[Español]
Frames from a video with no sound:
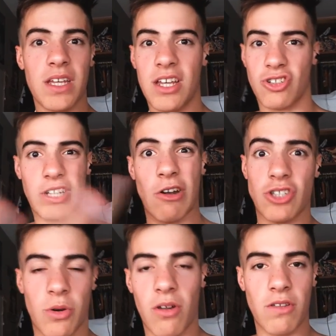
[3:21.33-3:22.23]
Es otra
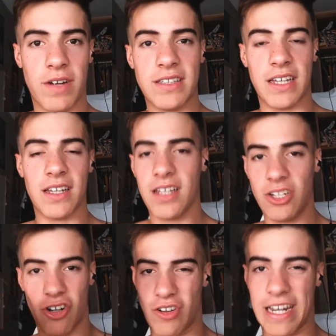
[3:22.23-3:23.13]
noche o algo diferente.
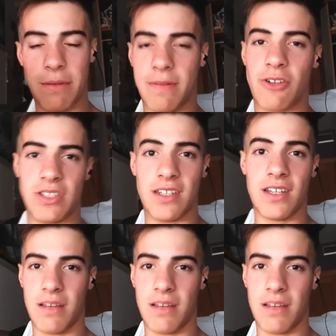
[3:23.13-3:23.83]
No, no, es la misma noche.